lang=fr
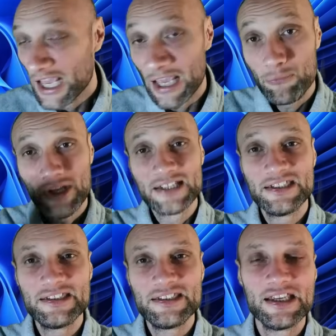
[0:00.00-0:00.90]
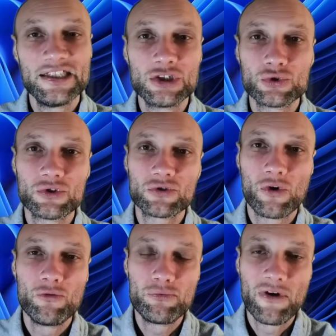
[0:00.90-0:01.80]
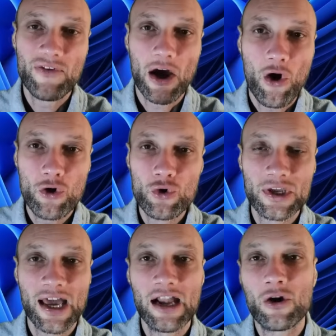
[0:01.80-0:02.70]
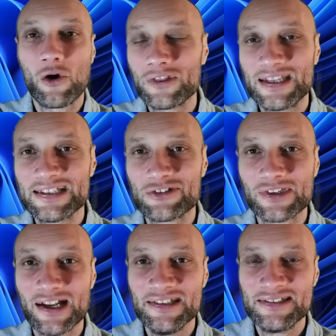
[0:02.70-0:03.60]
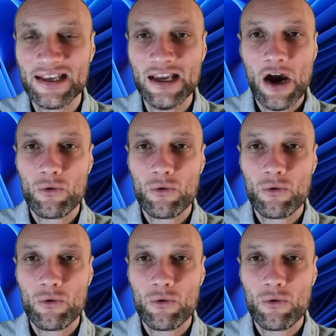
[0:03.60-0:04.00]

Et puis, il existe des, des choses que vous pouvez faire en local, en décentralisé,